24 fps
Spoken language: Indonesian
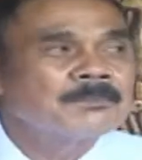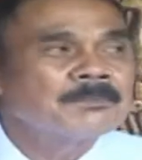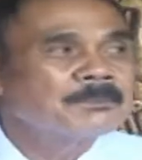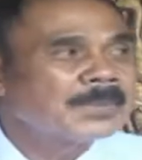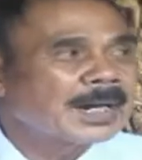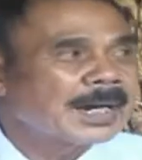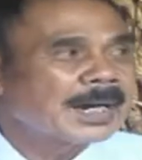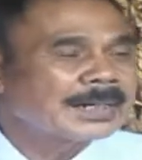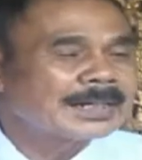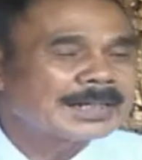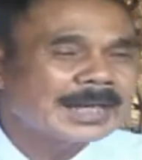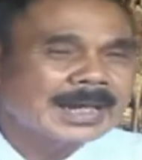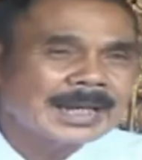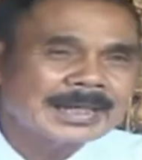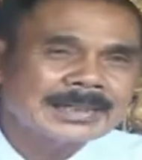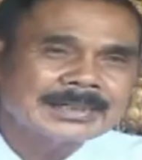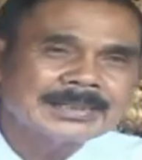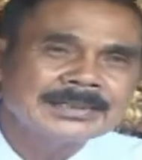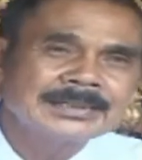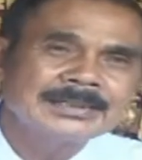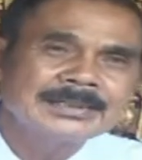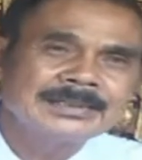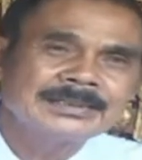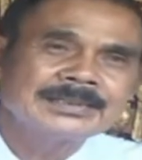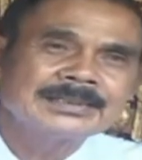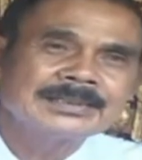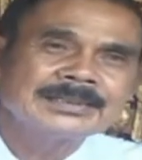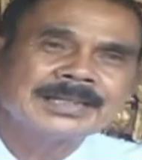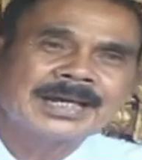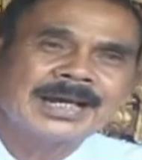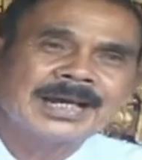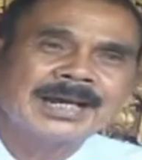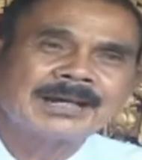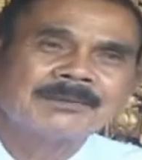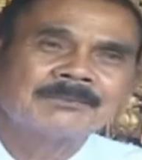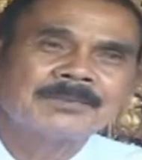Badan ini
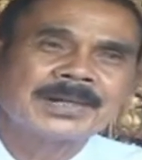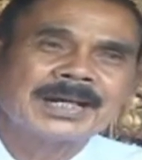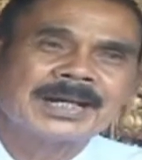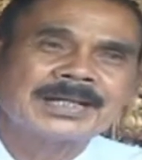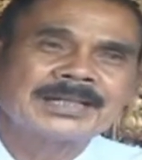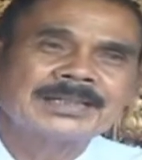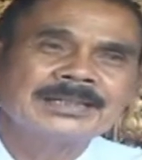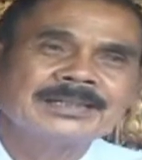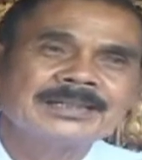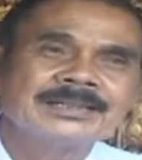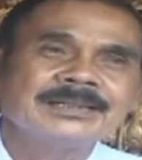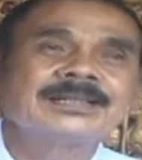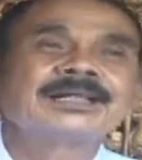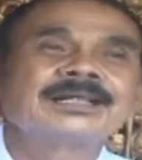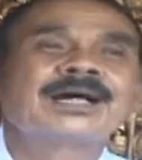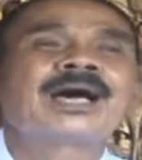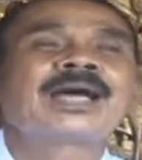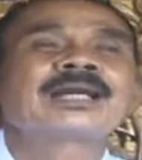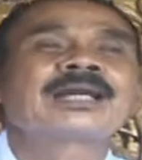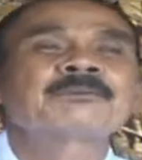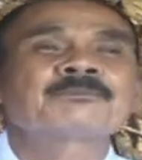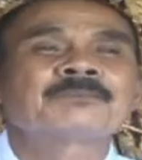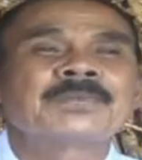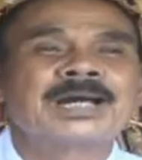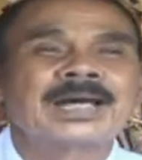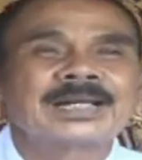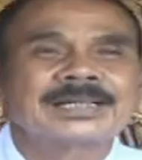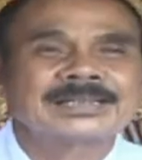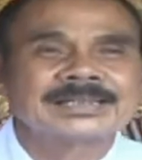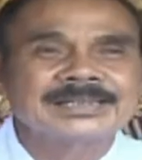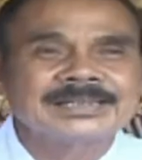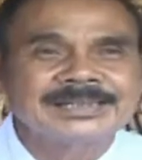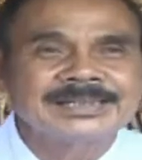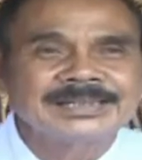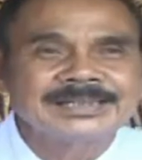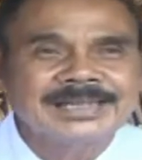tidak abadi, atman
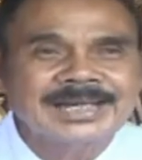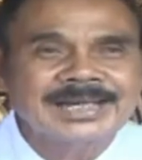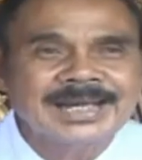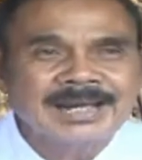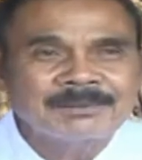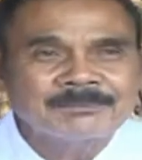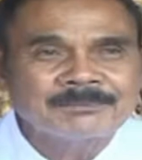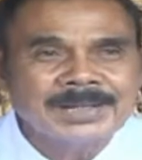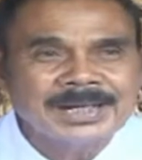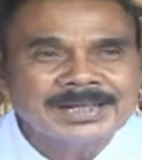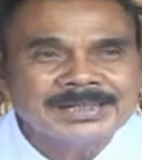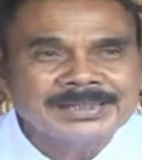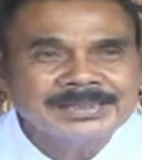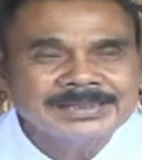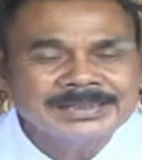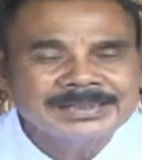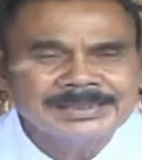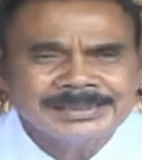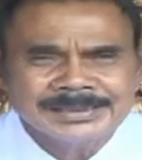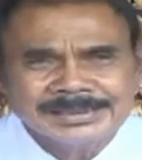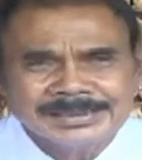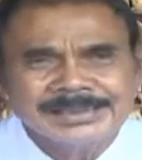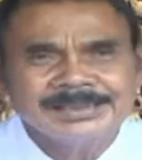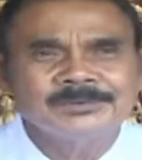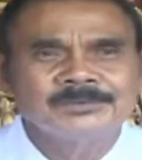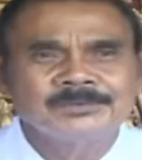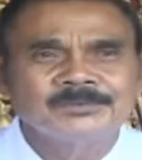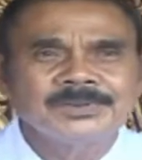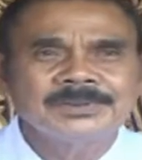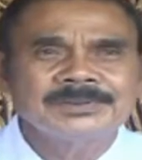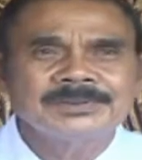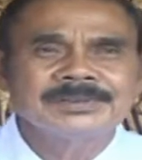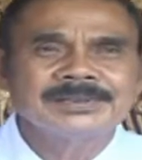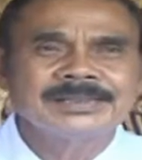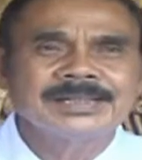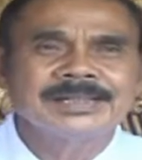kini yang abadi. Niki dumun.